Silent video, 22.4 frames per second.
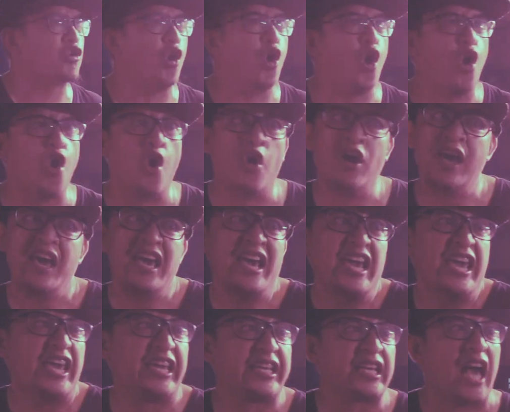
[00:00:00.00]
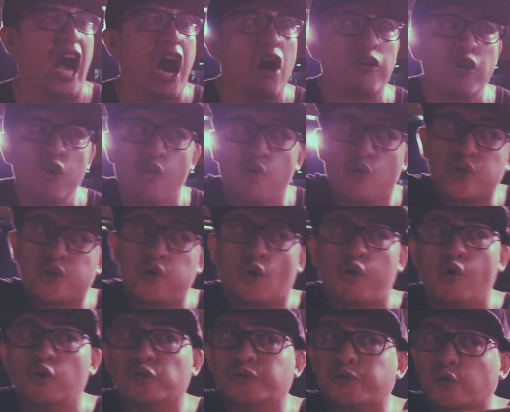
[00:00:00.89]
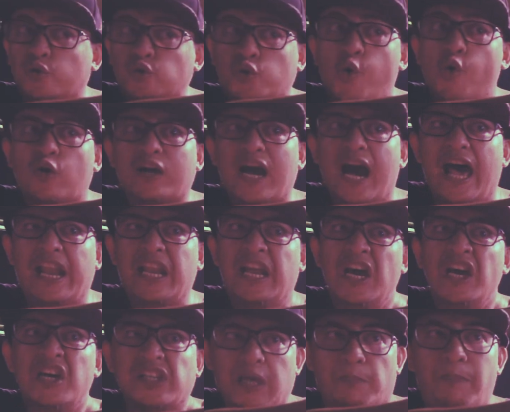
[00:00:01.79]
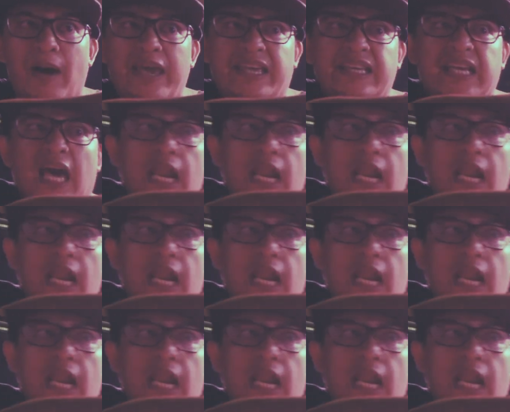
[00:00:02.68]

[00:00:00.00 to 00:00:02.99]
ko, ikaw yung gusto kong tutukan. Sabay